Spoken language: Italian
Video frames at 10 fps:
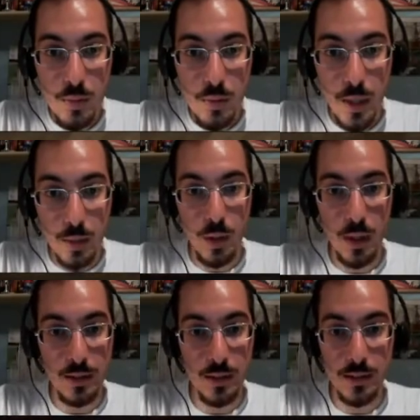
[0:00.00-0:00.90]
Ecco,
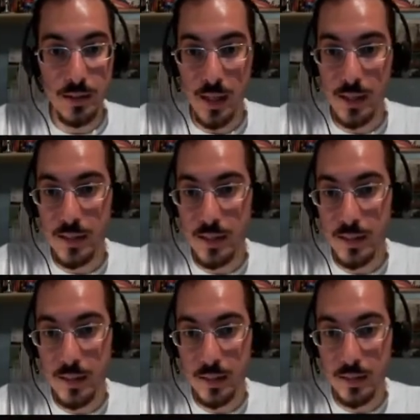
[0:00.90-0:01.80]
altra le
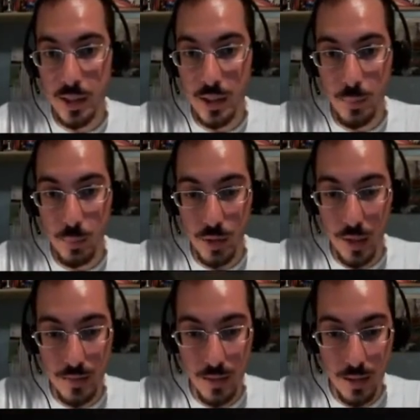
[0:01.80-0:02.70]
ce n'è proprio
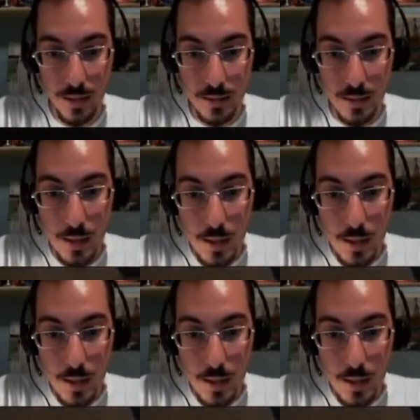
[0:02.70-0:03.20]
tanta, ragazzi.